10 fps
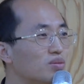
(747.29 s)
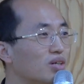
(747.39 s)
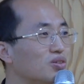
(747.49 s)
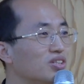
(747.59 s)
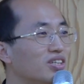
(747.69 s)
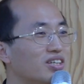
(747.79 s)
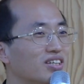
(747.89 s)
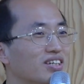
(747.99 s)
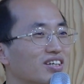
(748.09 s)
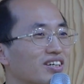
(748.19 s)
사건이?
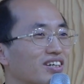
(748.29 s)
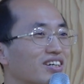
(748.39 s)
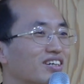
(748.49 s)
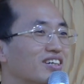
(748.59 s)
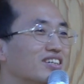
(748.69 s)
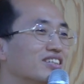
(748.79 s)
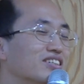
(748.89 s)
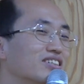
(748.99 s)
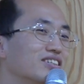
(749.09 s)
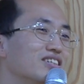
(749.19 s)

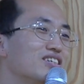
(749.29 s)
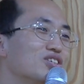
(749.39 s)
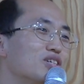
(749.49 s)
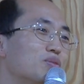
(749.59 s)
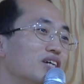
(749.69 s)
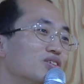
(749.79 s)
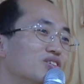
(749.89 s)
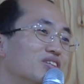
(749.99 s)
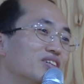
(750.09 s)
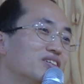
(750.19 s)

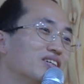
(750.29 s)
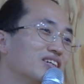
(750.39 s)
2014년이었나요?